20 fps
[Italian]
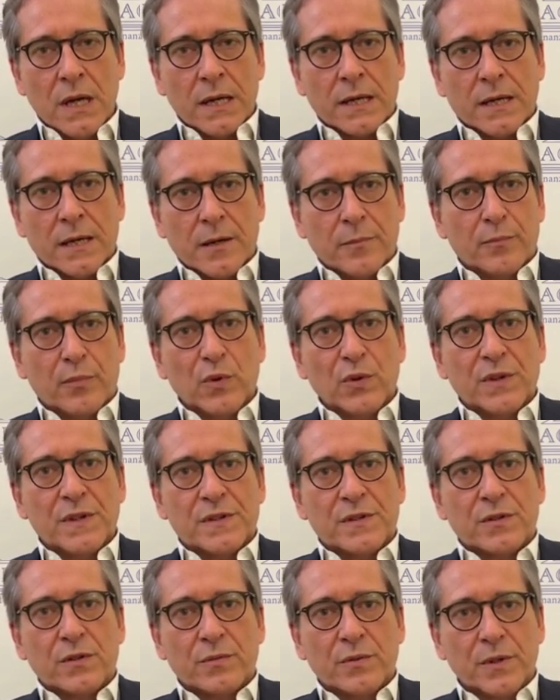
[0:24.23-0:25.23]
che
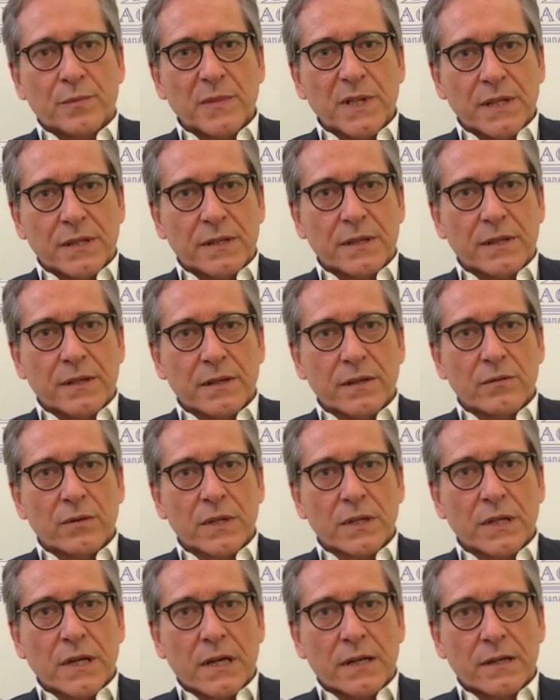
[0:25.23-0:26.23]
potessero permettere di
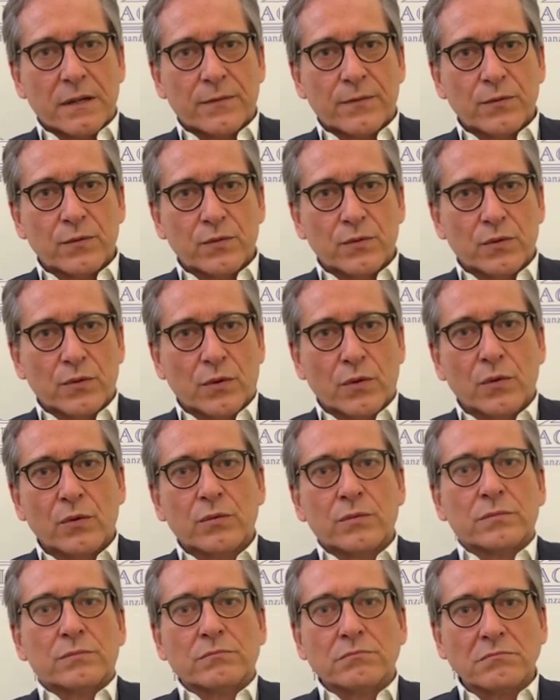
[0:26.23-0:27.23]
guardare al futuro
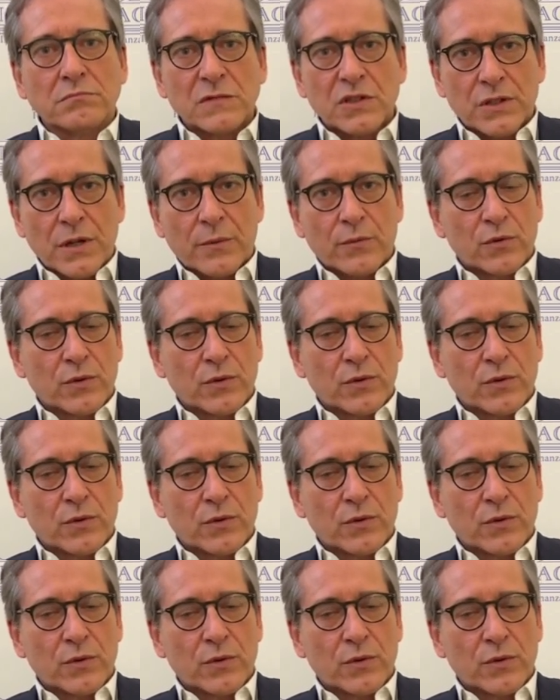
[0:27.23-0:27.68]
con diciamo,